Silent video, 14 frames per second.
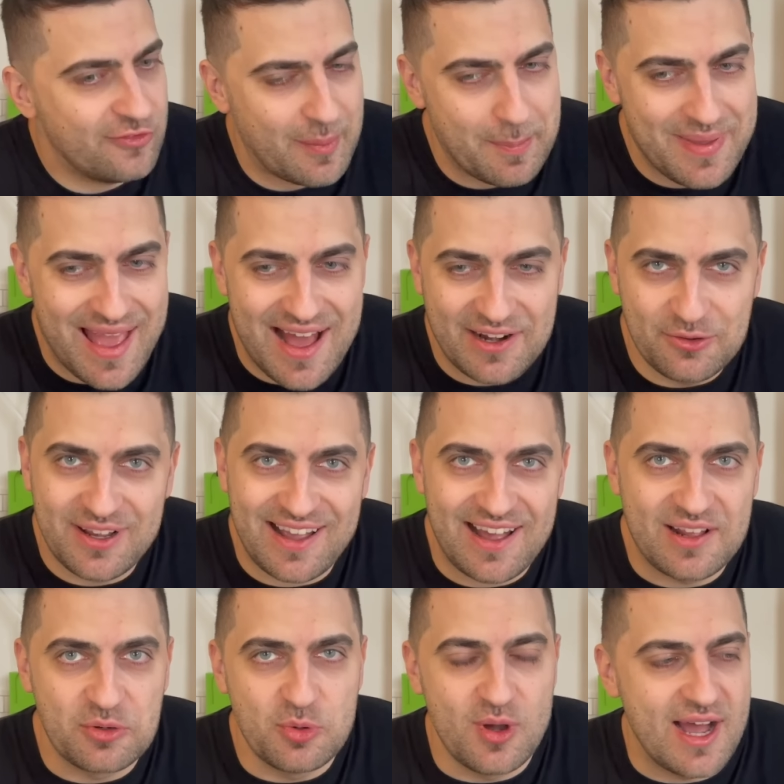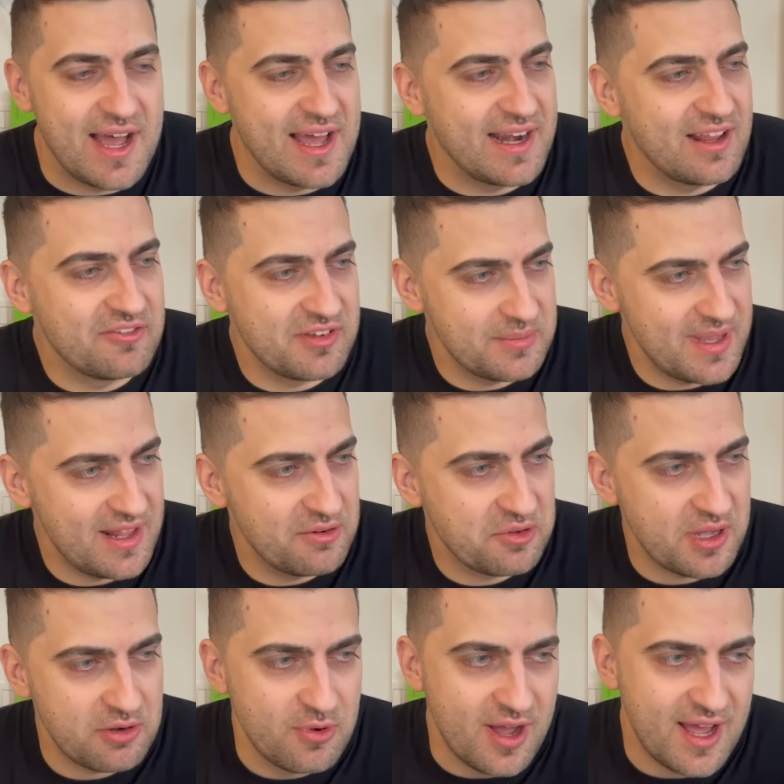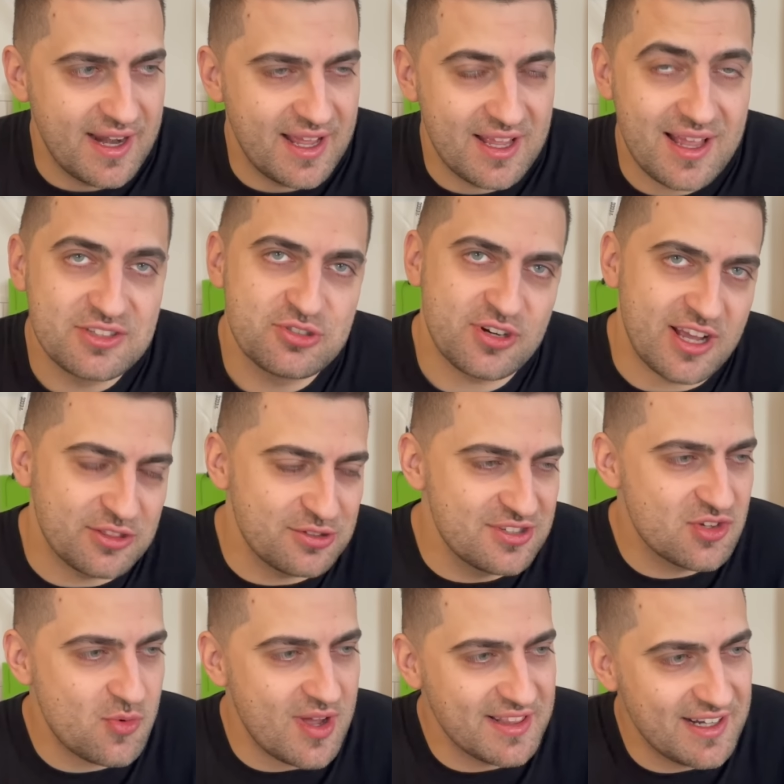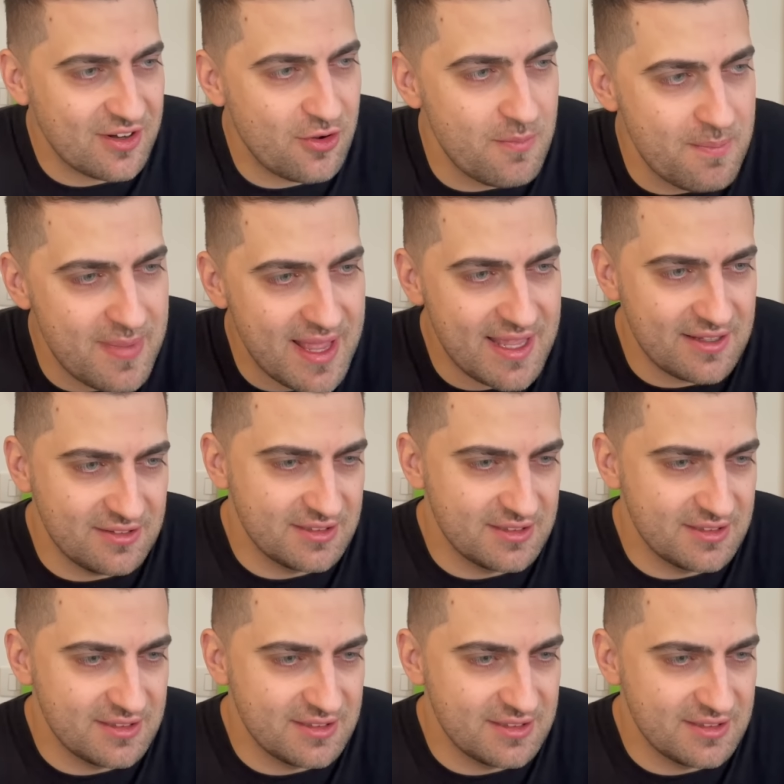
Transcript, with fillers: Fabiano Caruana, Fabiano Caruana ha giocato in squadra con me,